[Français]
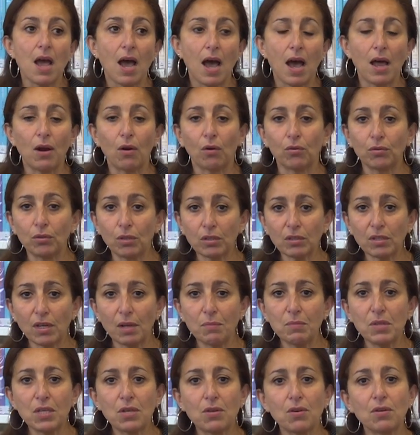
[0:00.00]
Alors notre
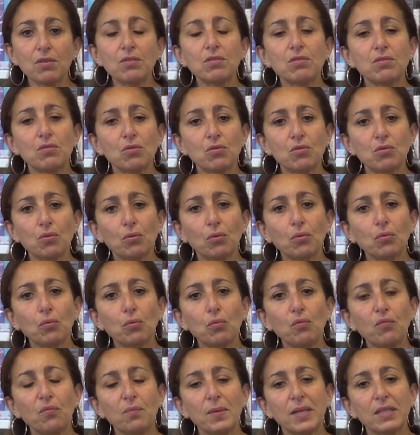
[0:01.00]
ami Coste se
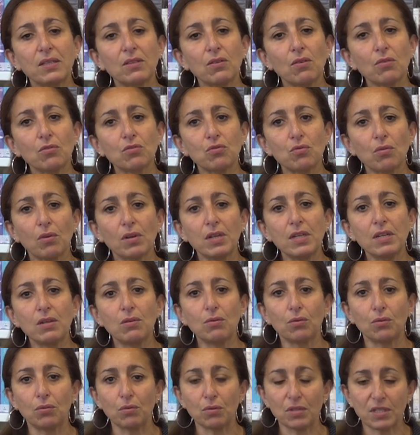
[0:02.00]
retrouve maintenant sur l'île
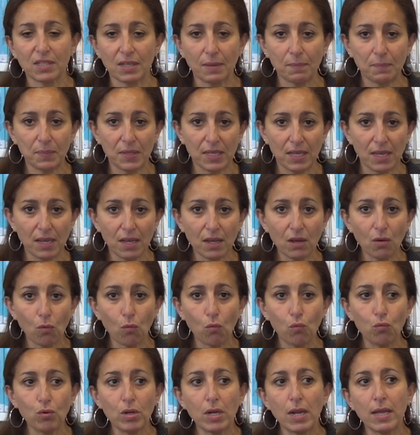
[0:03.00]
de Saint-Pierre
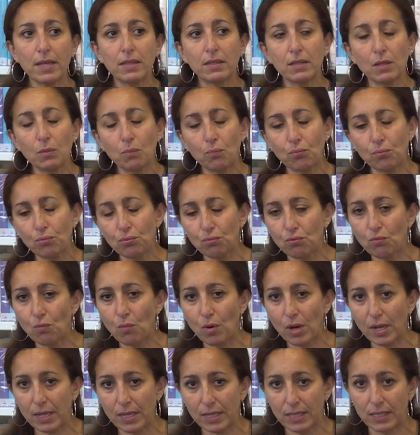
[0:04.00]
où il a été plus ou
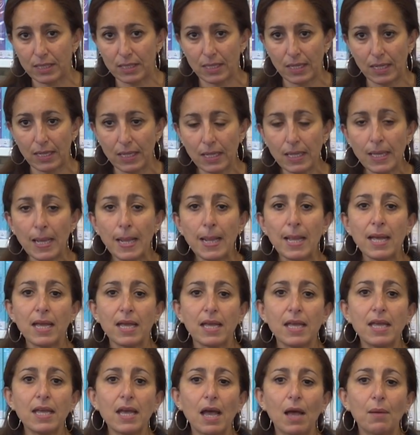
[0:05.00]
moins exilé
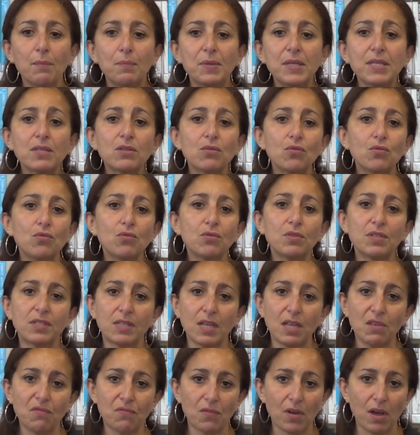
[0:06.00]
et habite une
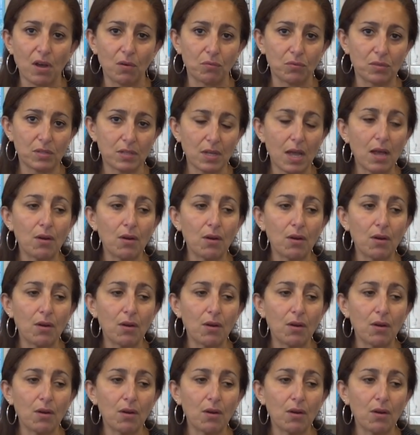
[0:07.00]
safe house.